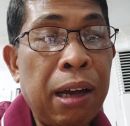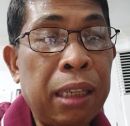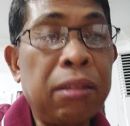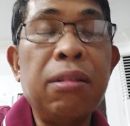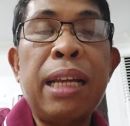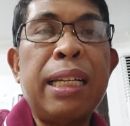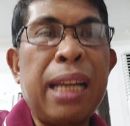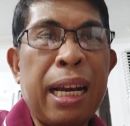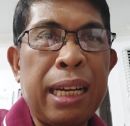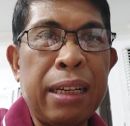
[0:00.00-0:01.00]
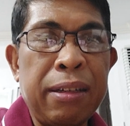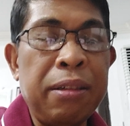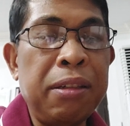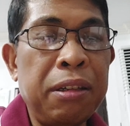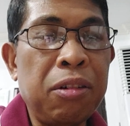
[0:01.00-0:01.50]
uh, tulad ng
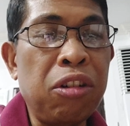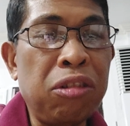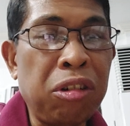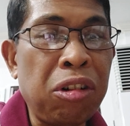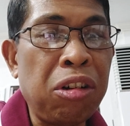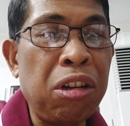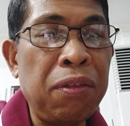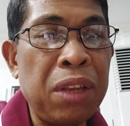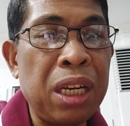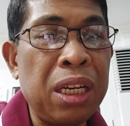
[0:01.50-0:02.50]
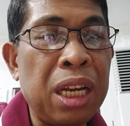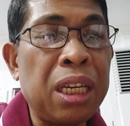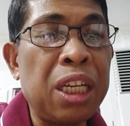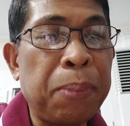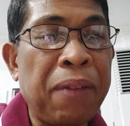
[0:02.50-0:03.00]
ano, control
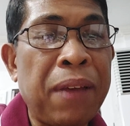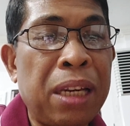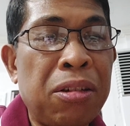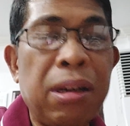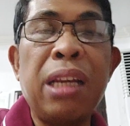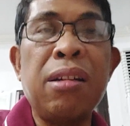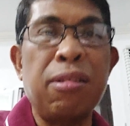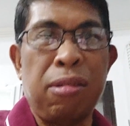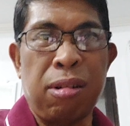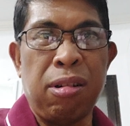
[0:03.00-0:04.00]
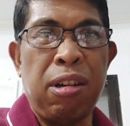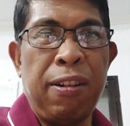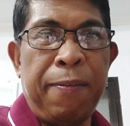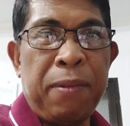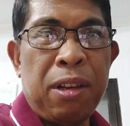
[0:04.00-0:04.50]
disease prevention and control
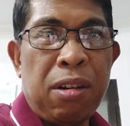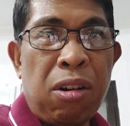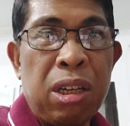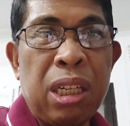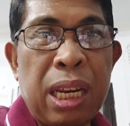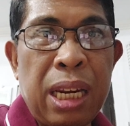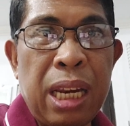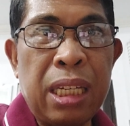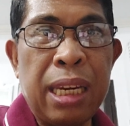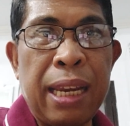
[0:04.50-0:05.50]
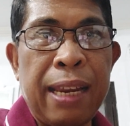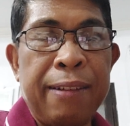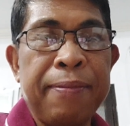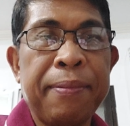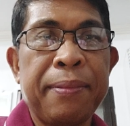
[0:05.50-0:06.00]
or CDC
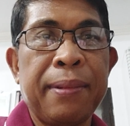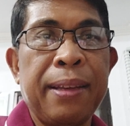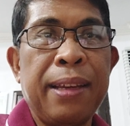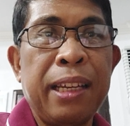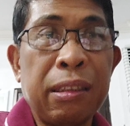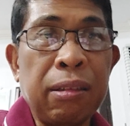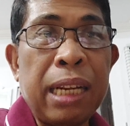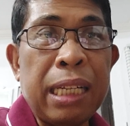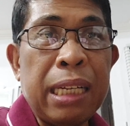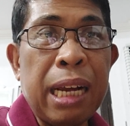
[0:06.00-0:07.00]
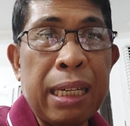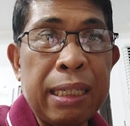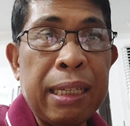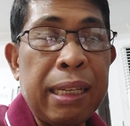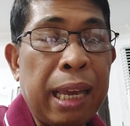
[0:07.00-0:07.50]
tulad ng
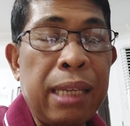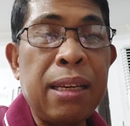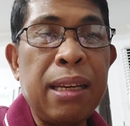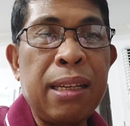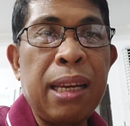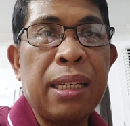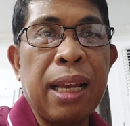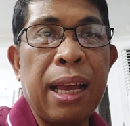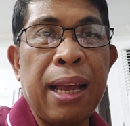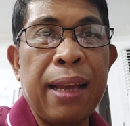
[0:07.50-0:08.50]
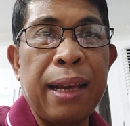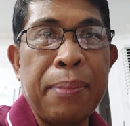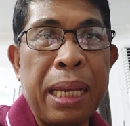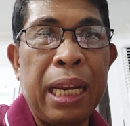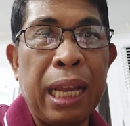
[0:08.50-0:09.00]
uh, agency sa
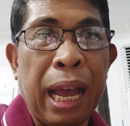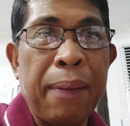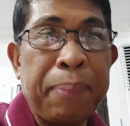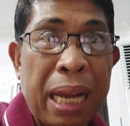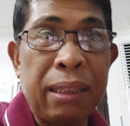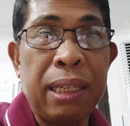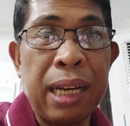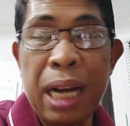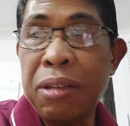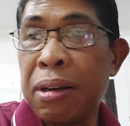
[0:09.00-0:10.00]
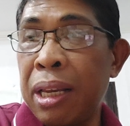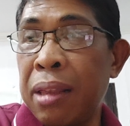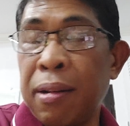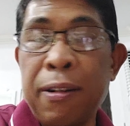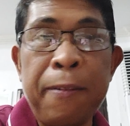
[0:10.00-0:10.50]
Amerika, pattern
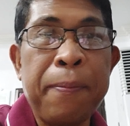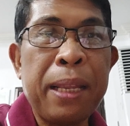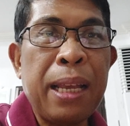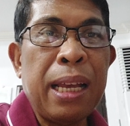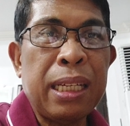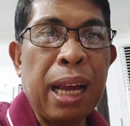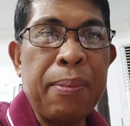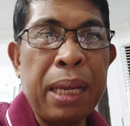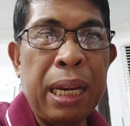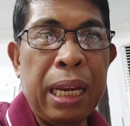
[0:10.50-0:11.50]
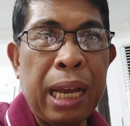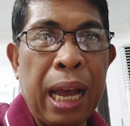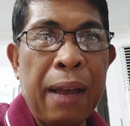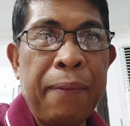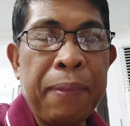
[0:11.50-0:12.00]
actually ito sa
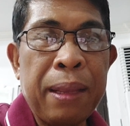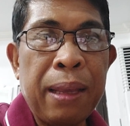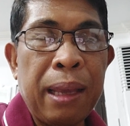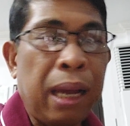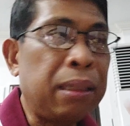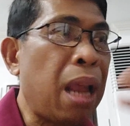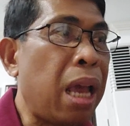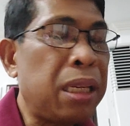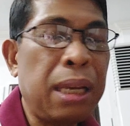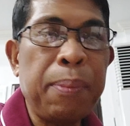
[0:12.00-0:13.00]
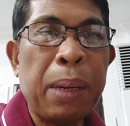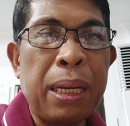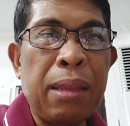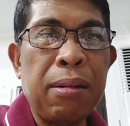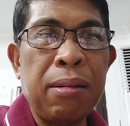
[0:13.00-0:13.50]
Amerika. At
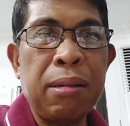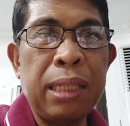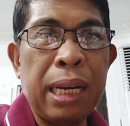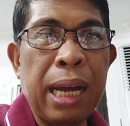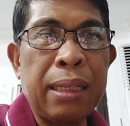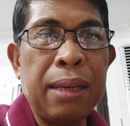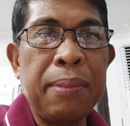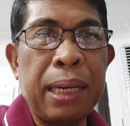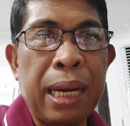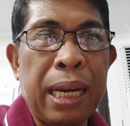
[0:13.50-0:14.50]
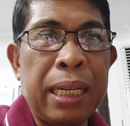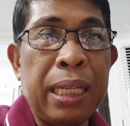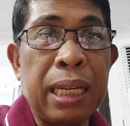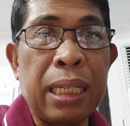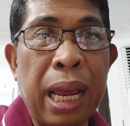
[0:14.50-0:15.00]
naisipan ito ng ating mga
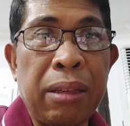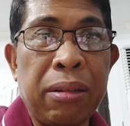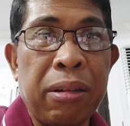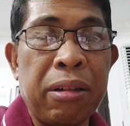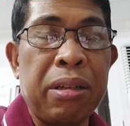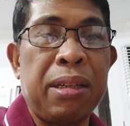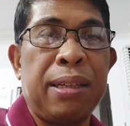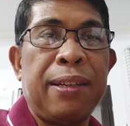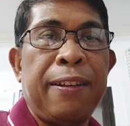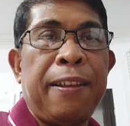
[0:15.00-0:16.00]
legislators